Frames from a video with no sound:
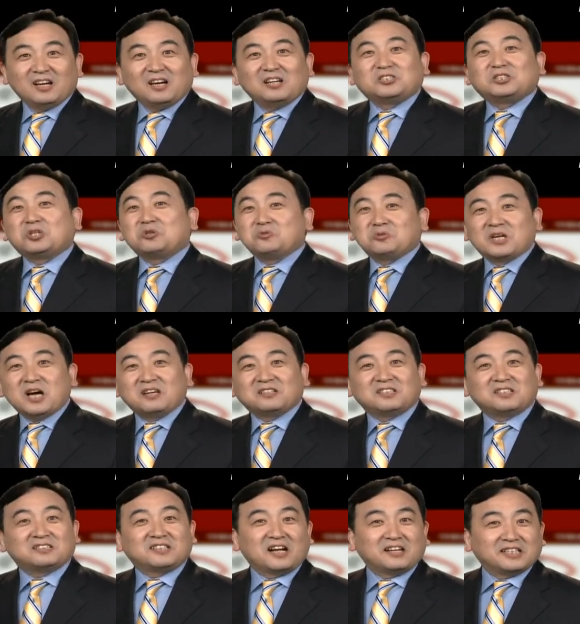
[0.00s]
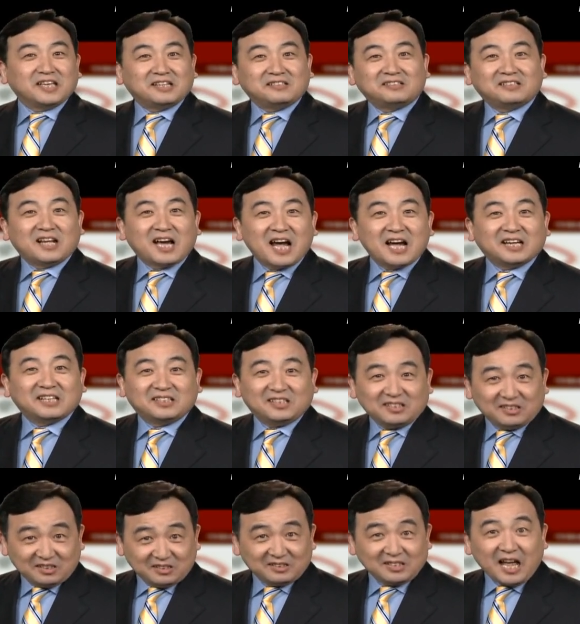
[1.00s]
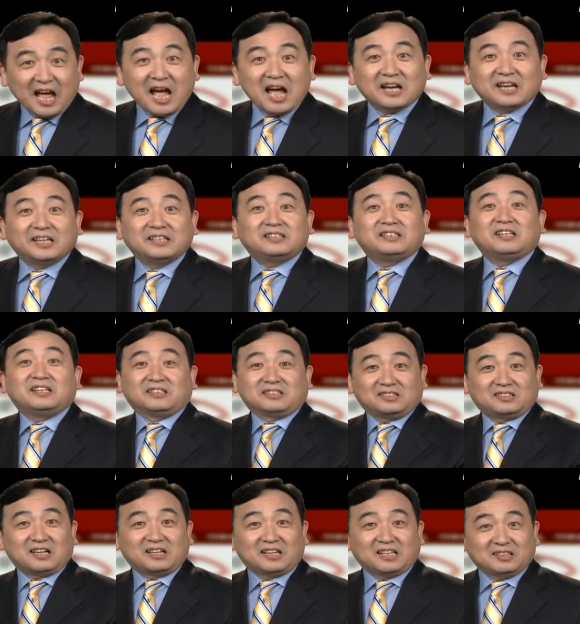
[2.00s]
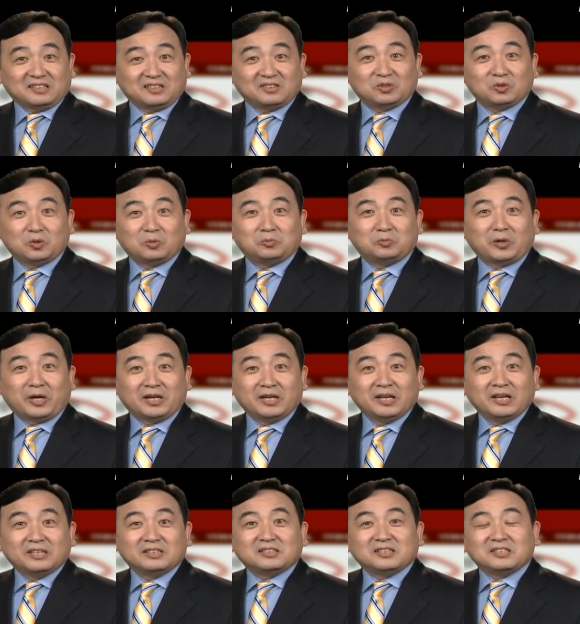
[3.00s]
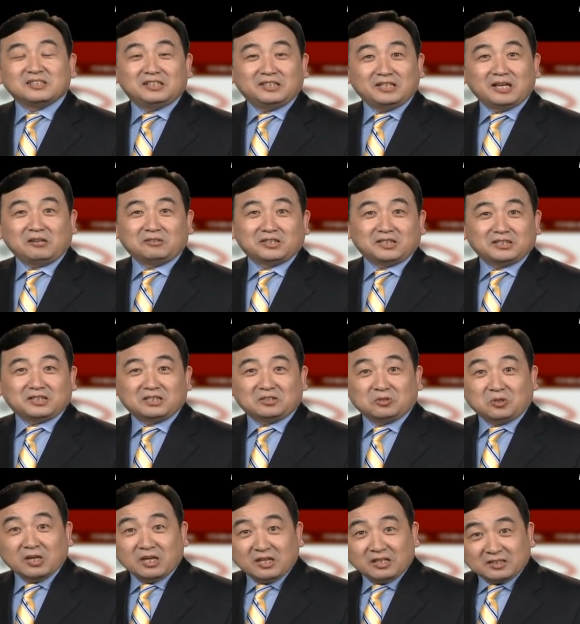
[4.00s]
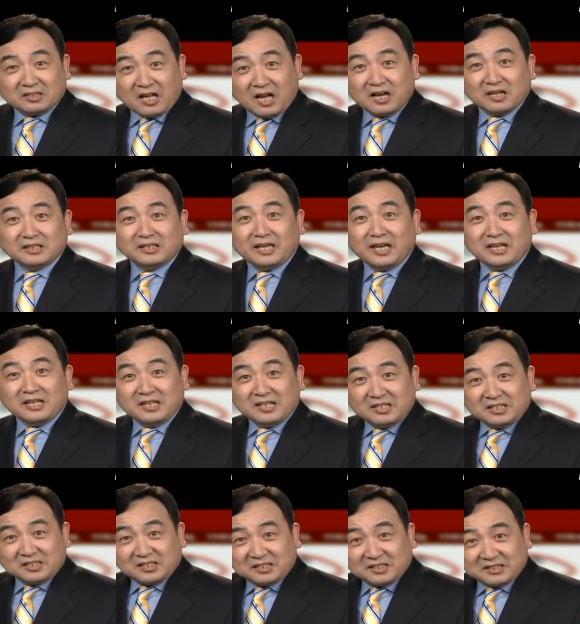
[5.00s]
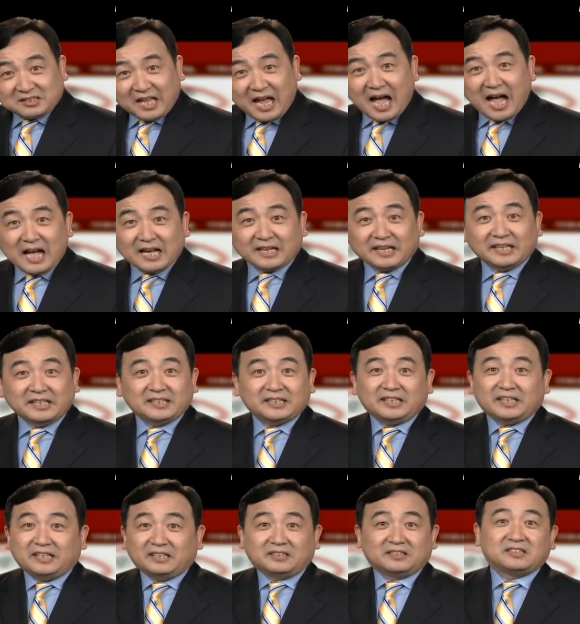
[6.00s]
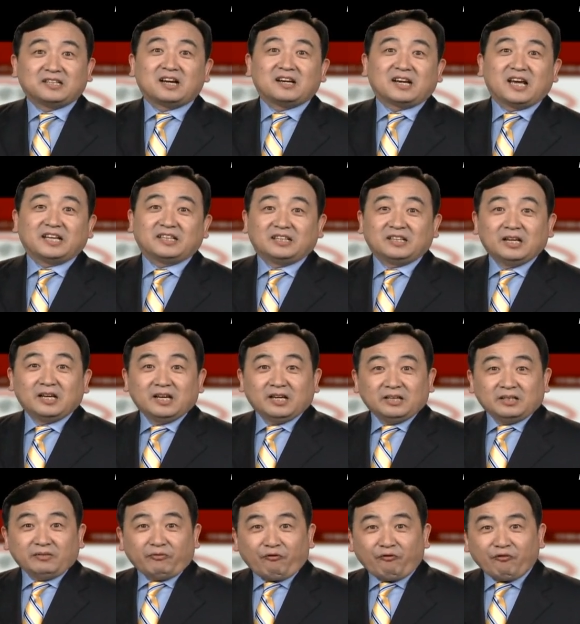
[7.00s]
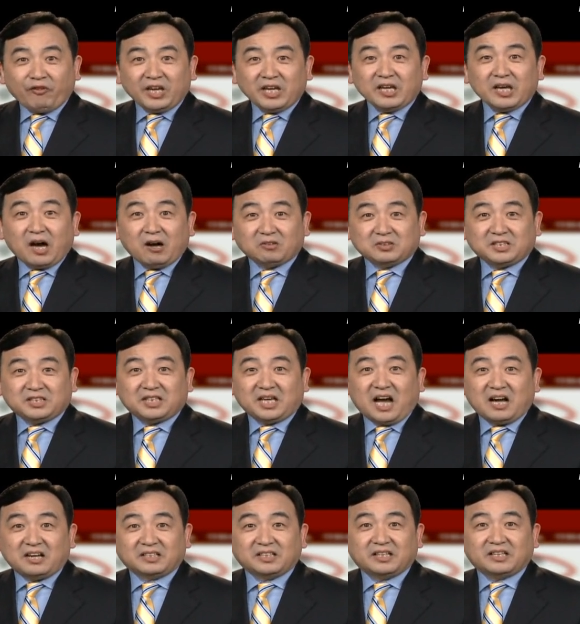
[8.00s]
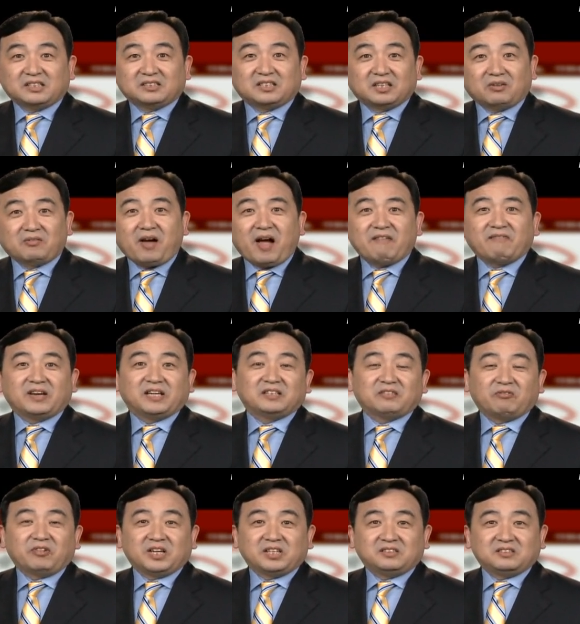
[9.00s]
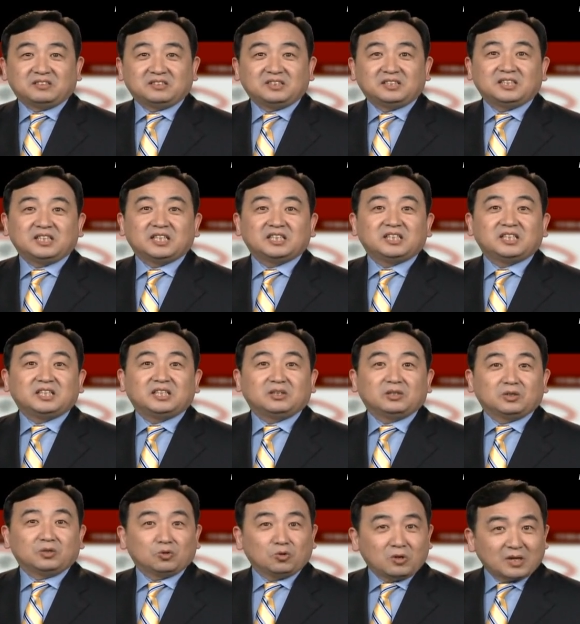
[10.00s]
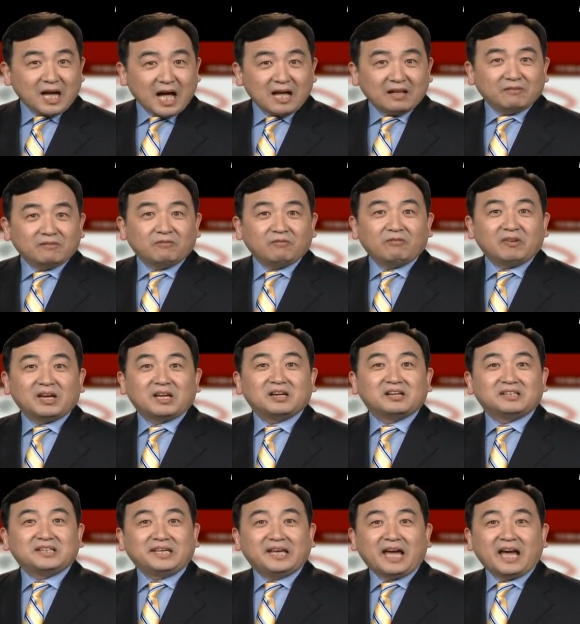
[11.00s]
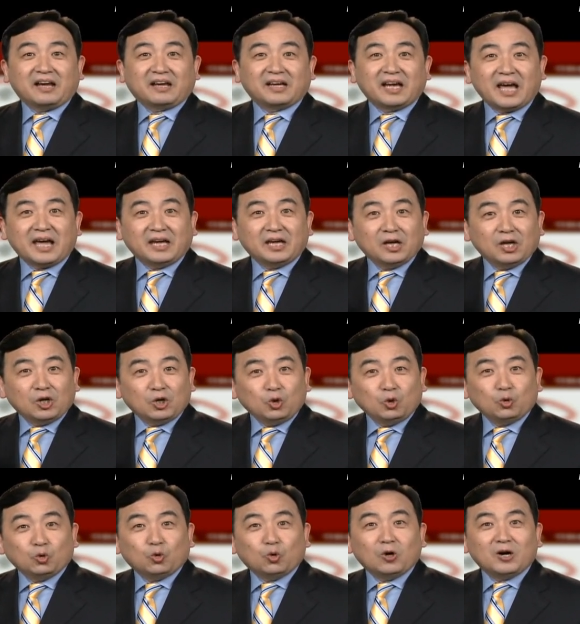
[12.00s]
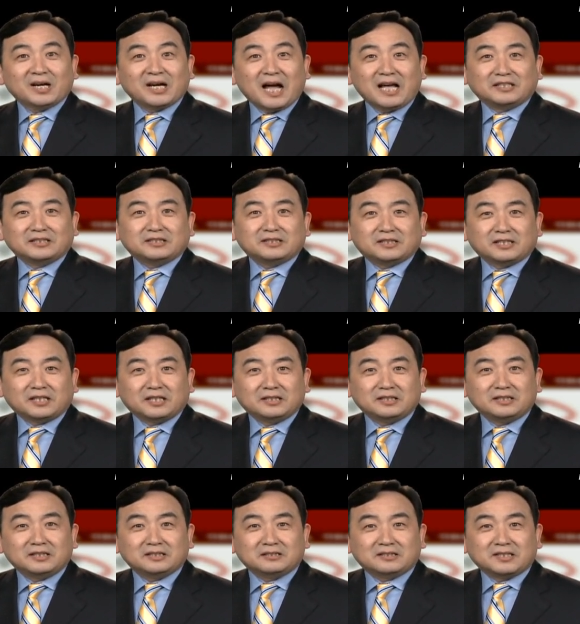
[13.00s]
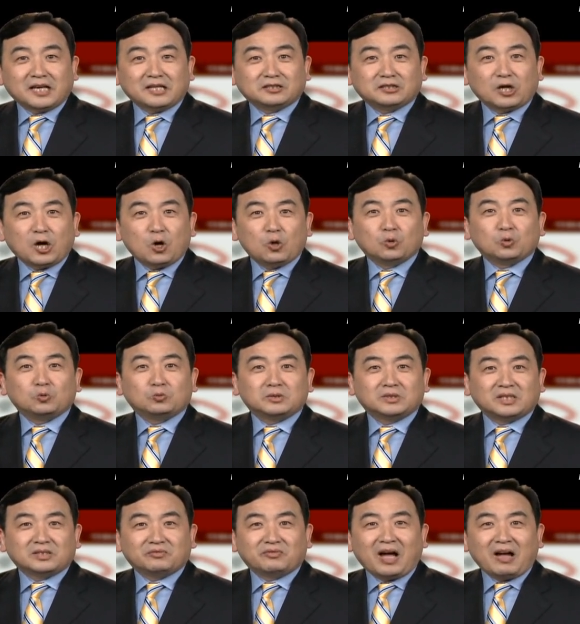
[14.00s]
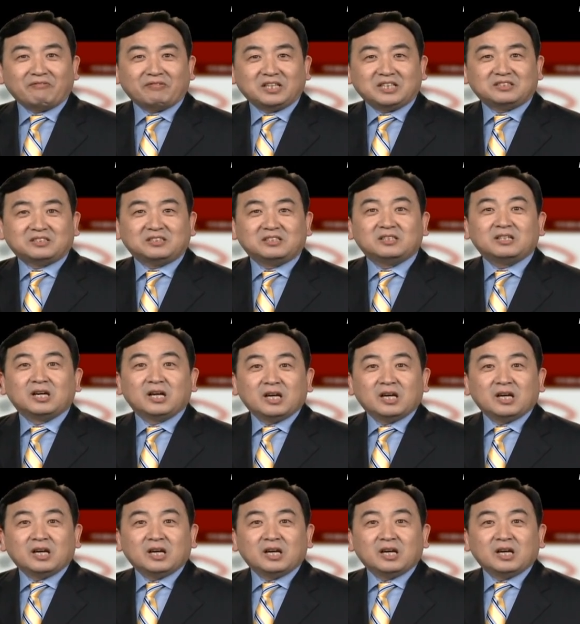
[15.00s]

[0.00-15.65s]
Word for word: 而周永康是当年是他给提、他给顶上来的，对不对？这你要弄清楚，当年是他给顶上来的，非要抢这个政法委的位置，接替罗干。为了掩盖罗干曾经在操控政法委时